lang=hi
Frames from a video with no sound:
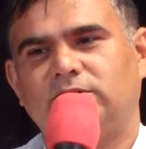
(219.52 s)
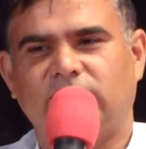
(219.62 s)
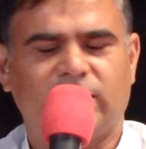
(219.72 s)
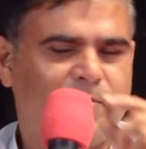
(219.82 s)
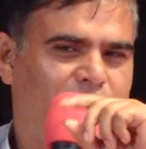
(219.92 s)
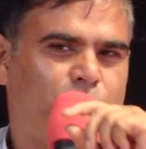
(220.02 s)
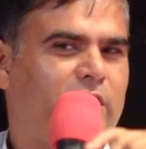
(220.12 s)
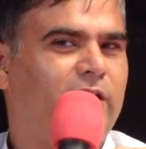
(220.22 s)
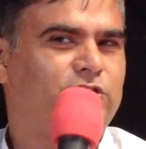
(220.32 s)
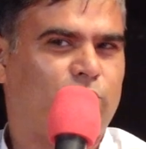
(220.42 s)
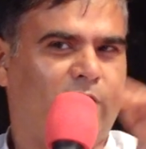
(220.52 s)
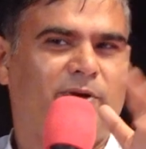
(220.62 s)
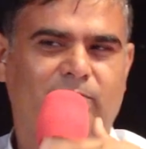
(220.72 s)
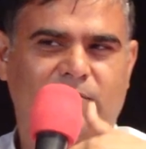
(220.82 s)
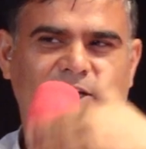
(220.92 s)
साथ में ये और कहना चाहूंगा
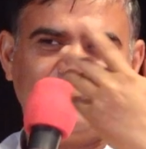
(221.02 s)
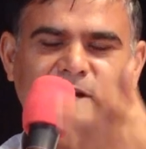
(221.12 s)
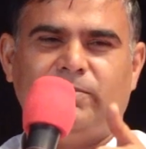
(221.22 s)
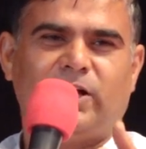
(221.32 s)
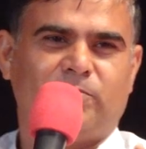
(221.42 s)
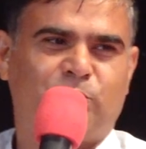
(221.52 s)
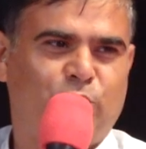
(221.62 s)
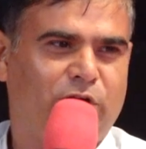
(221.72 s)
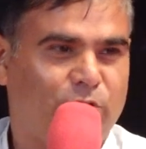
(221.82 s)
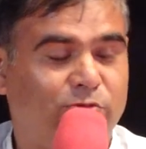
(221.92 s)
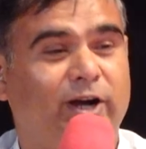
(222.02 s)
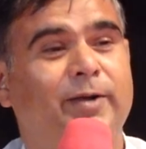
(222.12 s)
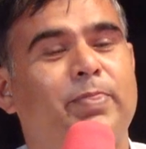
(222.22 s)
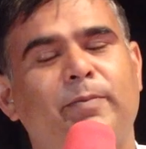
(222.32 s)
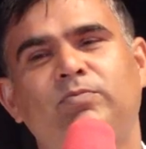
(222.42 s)
मैं बात मेरी बाद में पूरी करूंगा
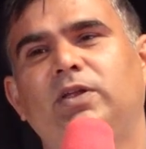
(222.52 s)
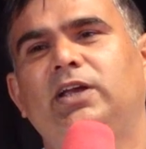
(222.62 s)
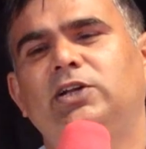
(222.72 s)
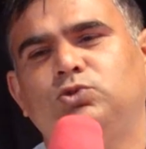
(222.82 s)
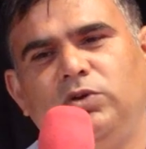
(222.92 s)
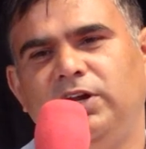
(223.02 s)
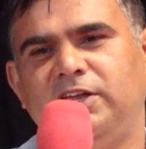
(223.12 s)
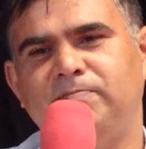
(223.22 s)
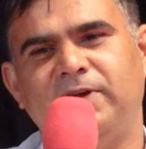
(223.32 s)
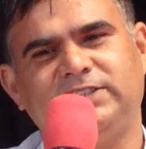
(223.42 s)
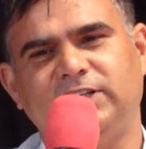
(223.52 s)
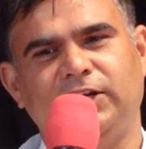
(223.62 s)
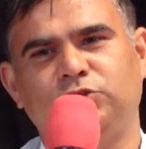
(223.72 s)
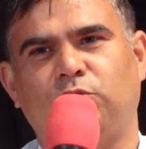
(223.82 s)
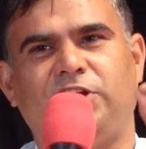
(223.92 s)
कि जो इनकी
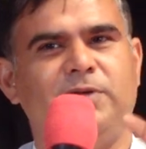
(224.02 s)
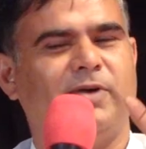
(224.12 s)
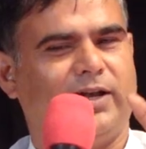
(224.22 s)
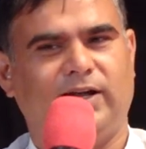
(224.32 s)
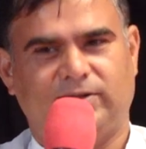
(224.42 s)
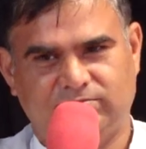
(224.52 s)
बेसिकली जो टीम है ना